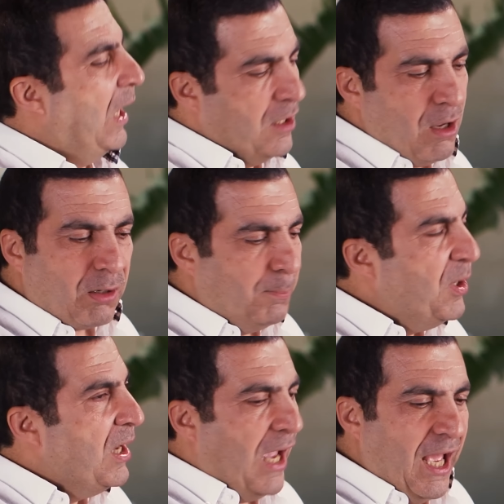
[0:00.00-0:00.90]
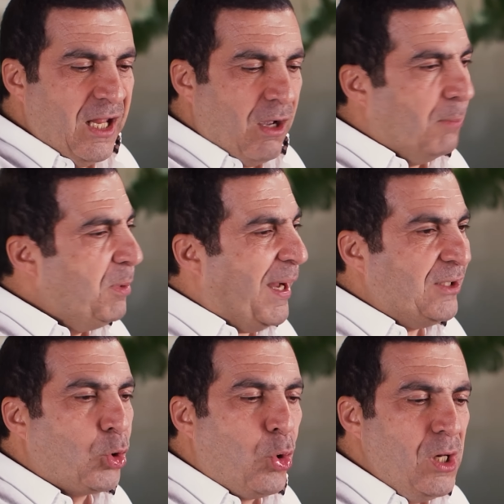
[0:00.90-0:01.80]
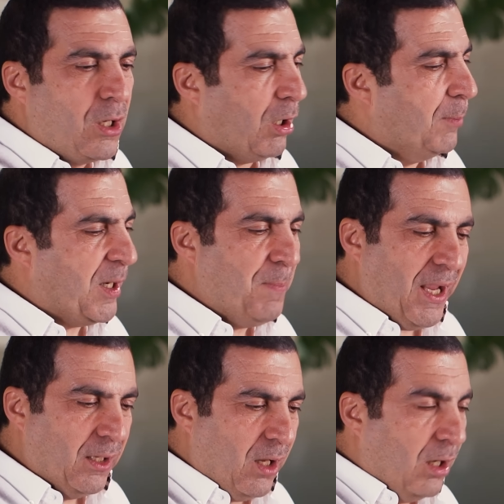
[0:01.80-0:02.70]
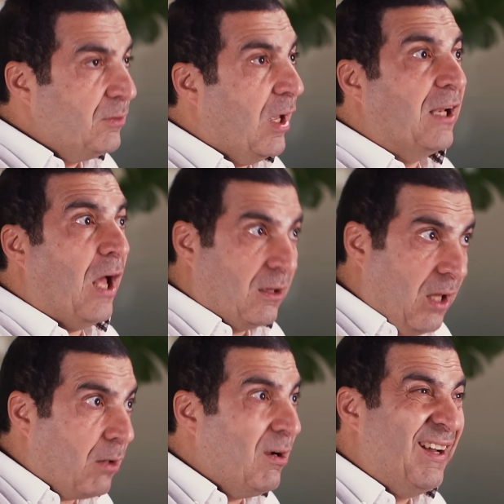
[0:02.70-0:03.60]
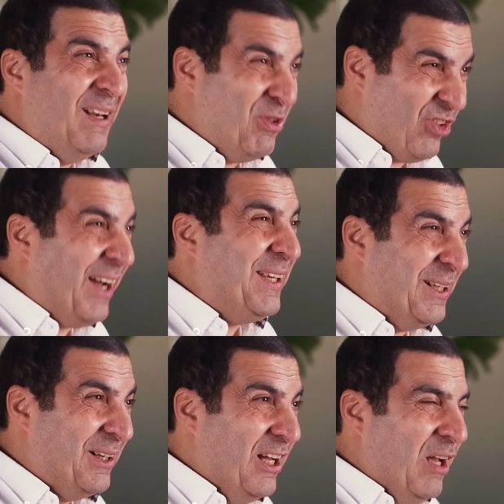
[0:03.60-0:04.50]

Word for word: انا يا رب انا يا رب بعد كل كرمك معايا النهارده انا هطلع راجل مش عيل